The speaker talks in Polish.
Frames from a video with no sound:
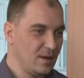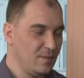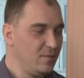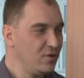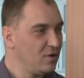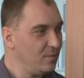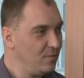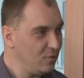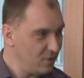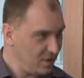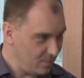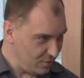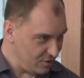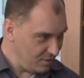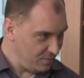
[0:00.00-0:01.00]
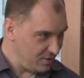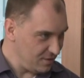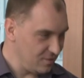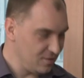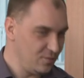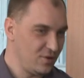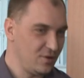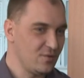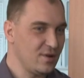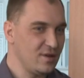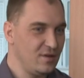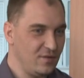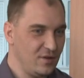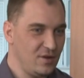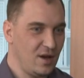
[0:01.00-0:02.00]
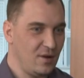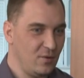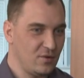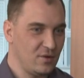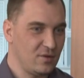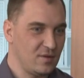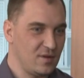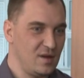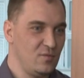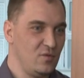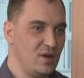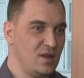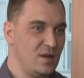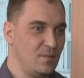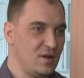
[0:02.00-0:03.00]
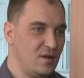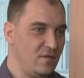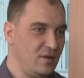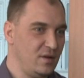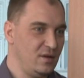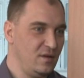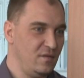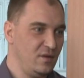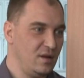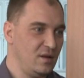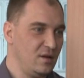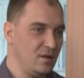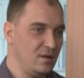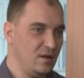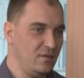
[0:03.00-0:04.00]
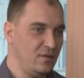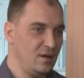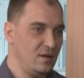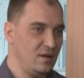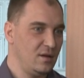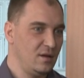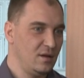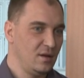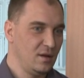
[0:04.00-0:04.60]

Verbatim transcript: jakby się było na moim miejscu, to by się dokładnie wiedziało, że to zajmuje naprawdę niewiele, niewiele